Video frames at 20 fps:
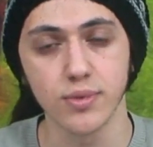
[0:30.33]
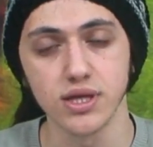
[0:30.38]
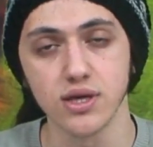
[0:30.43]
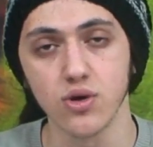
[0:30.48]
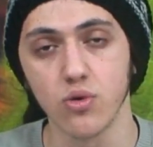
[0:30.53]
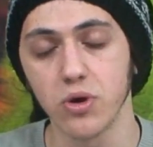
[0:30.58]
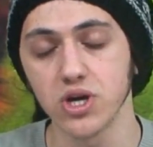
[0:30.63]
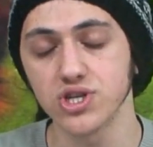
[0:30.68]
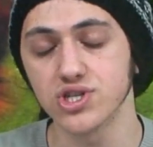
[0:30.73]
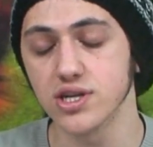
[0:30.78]
Hani
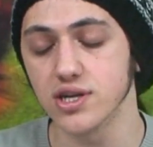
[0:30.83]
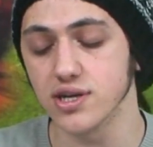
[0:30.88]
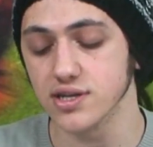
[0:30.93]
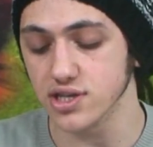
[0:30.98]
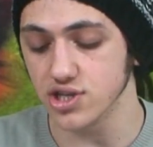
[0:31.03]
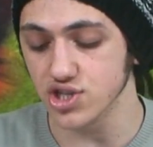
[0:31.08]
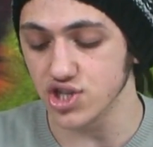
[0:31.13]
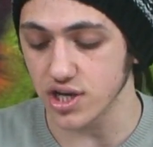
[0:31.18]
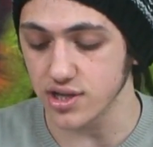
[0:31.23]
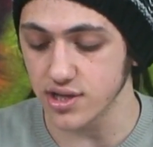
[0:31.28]
o maçları
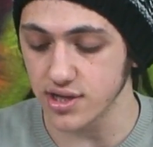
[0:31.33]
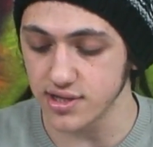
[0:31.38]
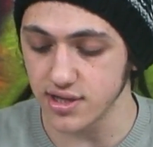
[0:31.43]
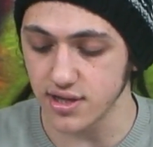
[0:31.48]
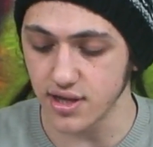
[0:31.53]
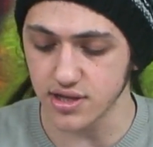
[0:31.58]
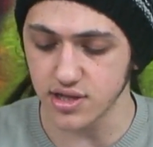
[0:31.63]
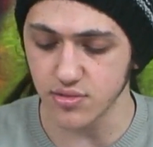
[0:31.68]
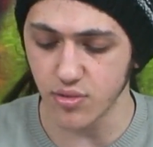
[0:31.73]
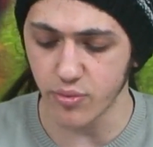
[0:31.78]
kazanacaklarına
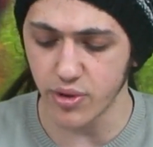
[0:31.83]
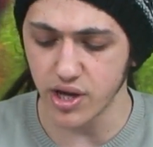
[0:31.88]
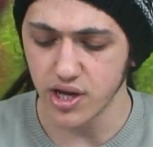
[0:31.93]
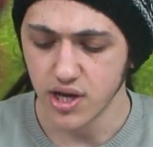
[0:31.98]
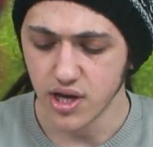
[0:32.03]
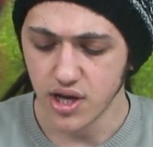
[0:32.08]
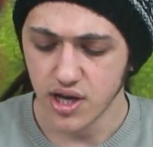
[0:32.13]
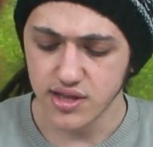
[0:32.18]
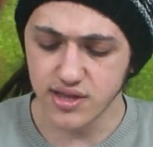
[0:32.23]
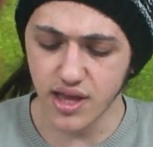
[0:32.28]
inandım ama
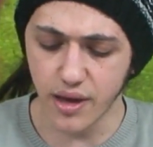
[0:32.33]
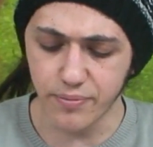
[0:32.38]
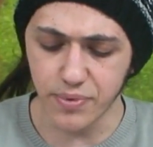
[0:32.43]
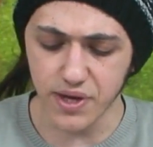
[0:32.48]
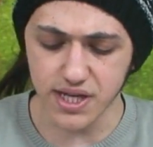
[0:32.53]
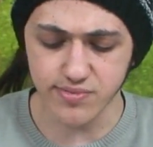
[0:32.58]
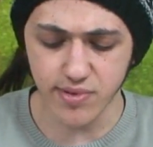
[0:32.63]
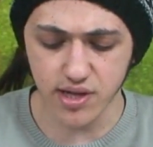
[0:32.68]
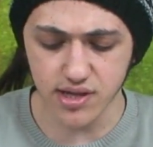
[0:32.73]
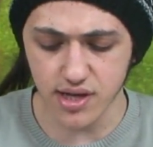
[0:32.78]

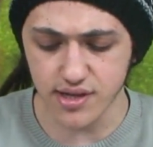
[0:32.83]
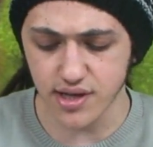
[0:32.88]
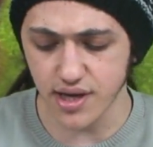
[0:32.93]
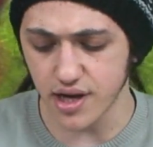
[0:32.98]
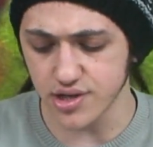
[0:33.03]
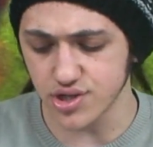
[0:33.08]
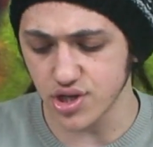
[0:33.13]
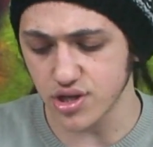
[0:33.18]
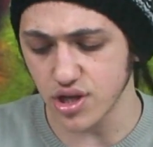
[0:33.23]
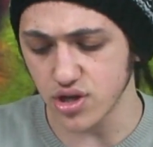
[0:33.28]
deplasmanlarda
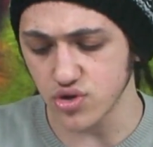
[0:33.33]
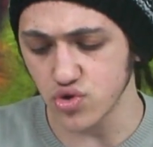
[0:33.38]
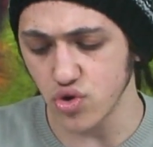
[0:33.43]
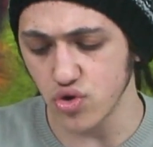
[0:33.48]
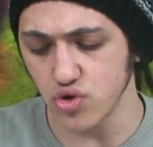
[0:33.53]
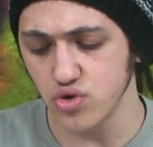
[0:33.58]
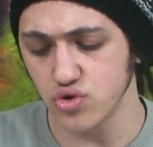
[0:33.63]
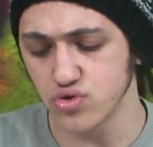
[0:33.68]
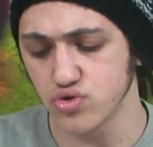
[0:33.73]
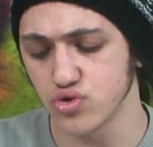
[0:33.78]
gerçekten
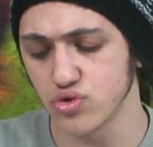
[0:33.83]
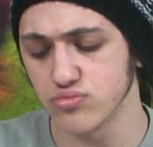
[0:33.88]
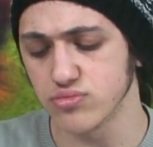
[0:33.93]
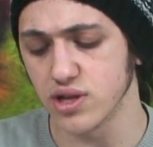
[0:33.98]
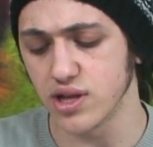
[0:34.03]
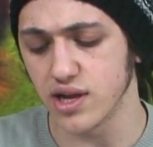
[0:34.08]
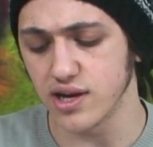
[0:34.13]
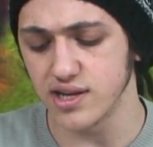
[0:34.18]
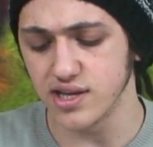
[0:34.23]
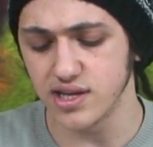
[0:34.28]
çok kötü
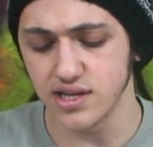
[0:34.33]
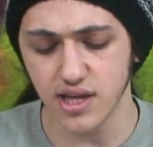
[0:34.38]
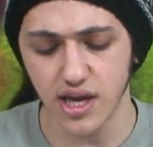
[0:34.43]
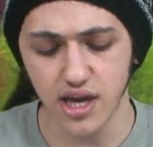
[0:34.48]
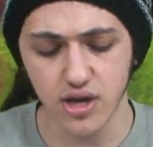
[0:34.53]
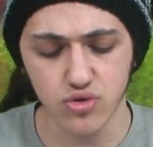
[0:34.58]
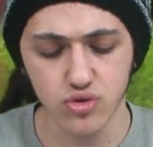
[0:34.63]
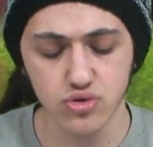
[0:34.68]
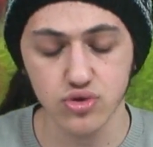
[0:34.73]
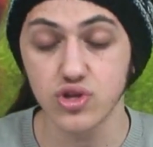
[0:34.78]
durumdalar. Ligin
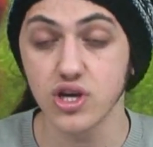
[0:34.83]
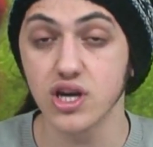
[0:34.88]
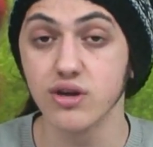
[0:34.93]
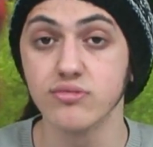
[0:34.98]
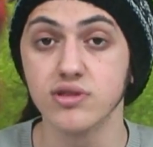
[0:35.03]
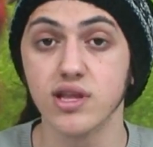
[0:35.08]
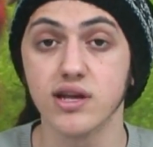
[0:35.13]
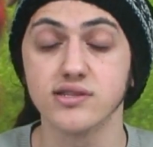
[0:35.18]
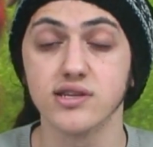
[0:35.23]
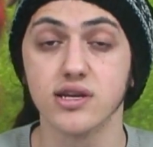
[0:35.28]
en kötü
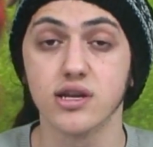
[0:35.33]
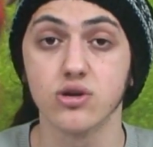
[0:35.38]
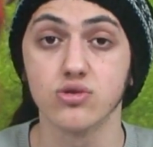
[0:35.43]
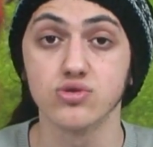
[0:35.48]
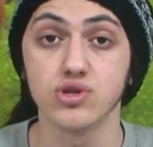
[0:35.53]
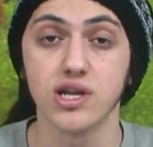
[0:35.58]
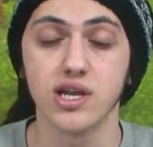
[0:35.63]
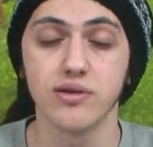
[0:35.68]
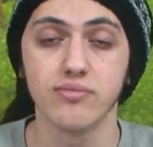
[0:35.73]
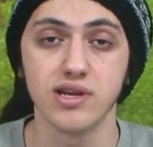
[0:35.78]
takımılar
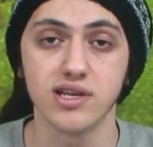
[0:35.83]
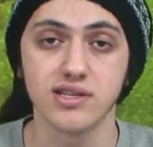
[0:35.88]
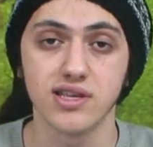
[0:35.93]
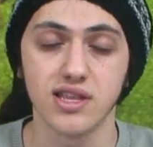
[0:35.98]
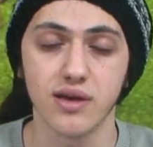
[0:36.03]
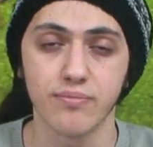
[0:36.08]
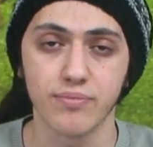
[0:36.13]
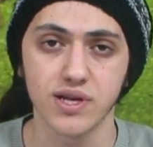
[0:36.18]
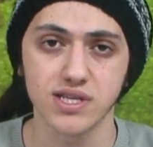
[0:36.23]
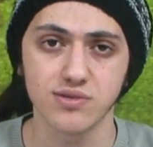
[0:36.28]
Zaragoza ile birlikte
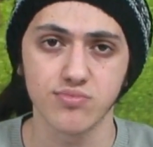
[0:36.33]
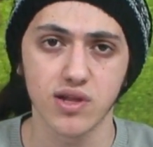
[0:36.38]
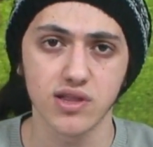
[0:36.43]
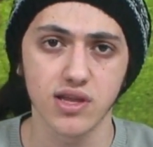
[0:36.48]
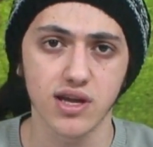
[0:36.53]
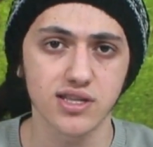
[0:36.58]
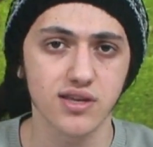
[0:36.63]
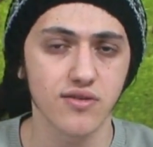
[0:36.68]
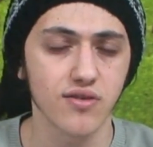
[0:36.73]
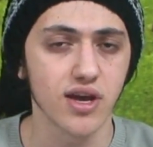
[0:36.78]

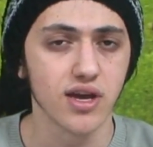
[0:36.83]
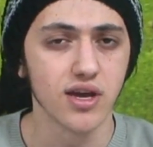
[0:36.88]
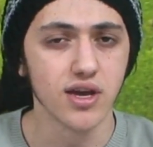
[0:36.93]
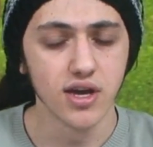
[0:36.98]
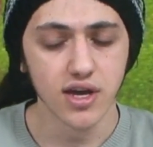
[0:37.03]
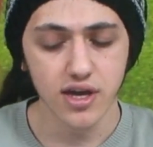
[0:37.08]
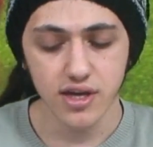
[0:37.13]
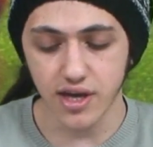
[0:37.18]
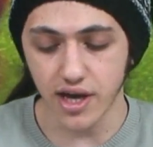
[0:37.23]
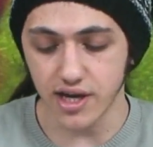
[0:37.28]
deplasmanlarda ve
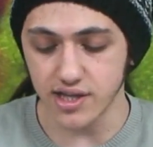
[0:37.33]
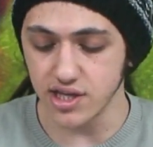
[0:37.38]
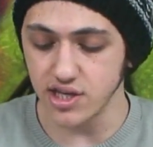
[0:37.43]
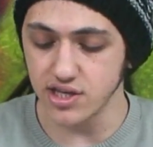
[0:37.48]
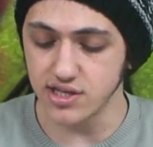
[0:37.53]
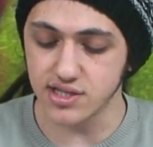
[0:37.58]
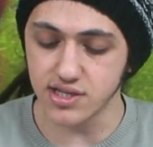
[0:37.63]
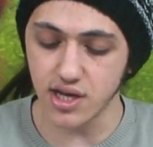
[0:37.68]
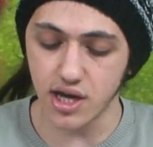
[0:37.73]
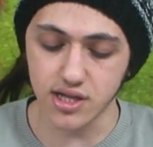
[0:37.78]
hani
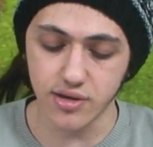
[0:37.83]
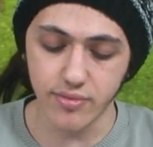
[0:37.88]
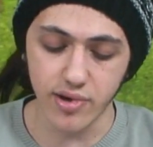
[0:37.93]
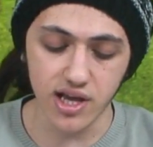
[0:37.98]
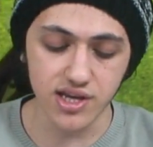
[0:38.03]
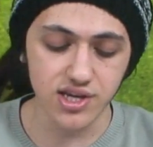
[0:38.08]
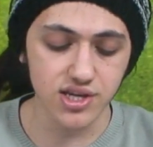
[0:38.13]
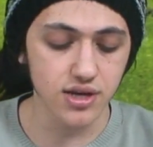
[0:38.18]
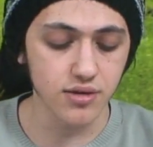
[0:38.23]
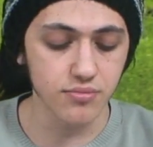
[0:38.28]
iç sahada
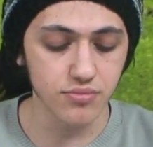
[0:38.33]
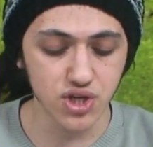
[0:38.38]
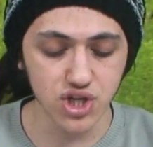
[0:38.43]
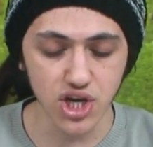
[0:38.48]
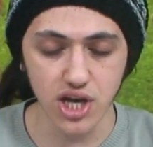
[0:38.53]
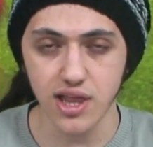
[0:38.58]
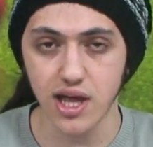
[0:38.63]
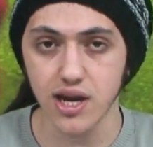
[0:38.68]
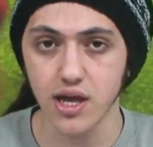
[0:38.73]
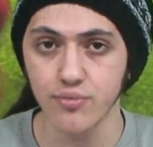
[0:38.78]
belki bir
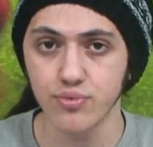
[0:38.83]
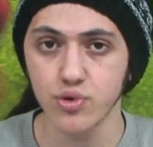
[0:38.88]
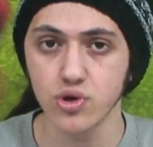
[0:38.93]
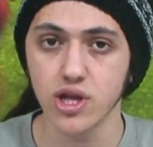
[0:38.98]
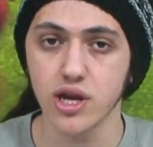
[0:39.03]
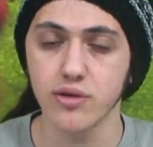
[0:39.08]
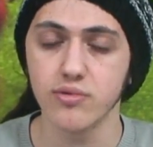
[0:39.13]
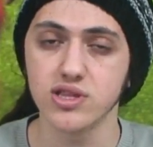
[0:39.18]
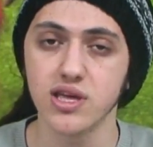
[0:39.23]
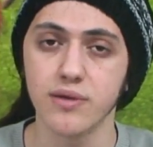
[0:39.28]
şeyler
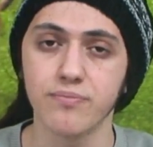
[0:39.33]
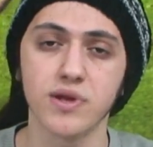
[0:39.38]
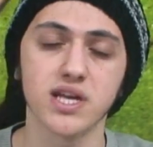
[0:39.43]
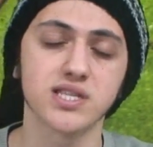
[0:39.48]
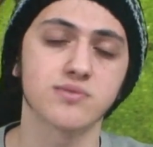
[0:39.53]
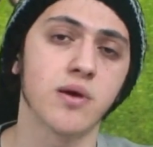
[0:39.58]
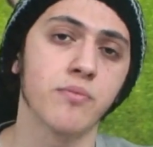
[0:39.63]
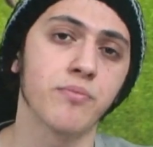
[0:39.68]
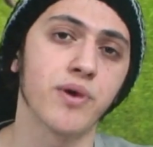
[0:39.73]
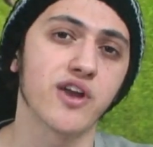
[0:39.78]
yapıyorlar ama
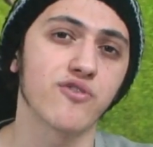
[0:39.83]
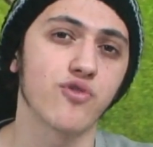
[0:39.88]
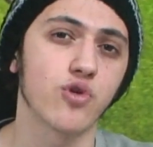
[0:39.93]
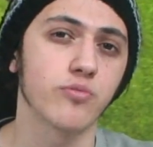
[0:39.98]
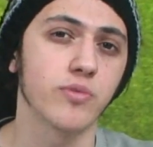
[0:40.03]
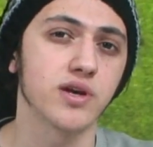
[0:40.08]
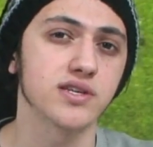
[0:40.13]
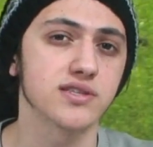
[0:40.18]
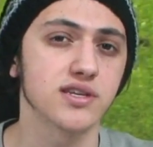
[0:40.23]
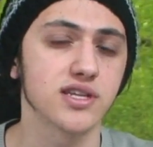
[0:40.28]
deplasman
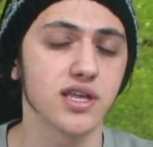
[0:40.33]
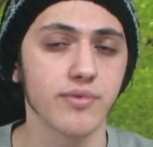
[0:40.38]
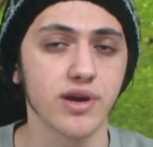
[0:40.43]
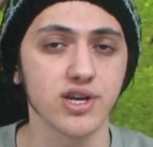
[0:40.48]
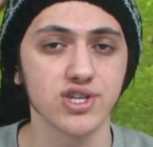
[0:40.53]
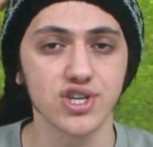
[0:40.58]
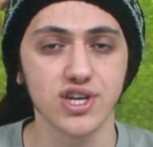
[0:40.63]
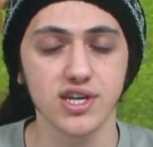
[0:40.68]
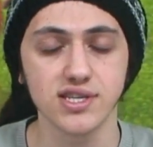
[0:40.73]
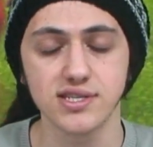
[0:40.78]
performanslarına
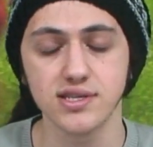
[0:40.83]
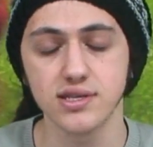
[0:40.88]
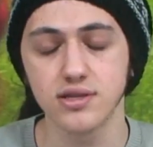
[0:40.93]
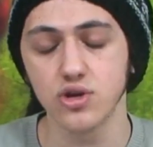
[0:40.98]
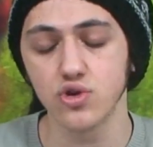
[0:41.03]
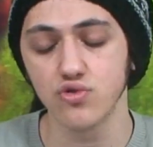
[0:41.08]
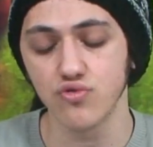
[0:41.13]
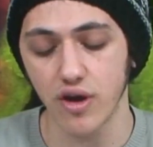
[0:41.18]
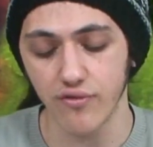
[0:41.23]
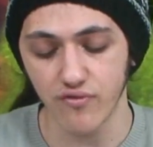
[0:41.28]
bence
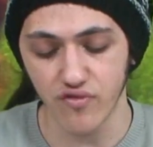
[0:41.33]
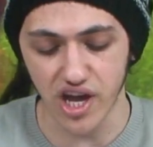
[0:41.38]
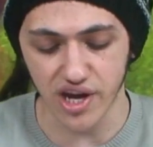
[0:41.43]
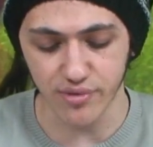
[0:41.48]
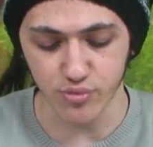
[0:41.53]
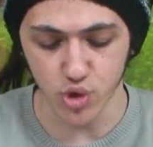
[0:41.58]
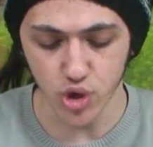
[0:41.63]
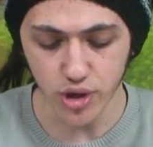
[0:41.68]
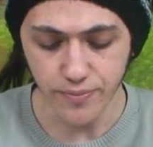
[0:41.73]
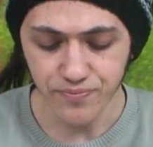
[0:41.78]
kesinlikle güven
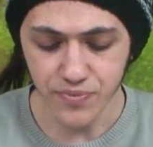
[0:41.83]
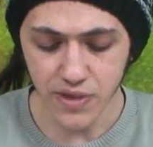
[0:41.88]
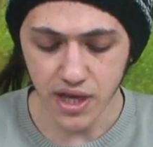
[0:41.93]
vermiyor.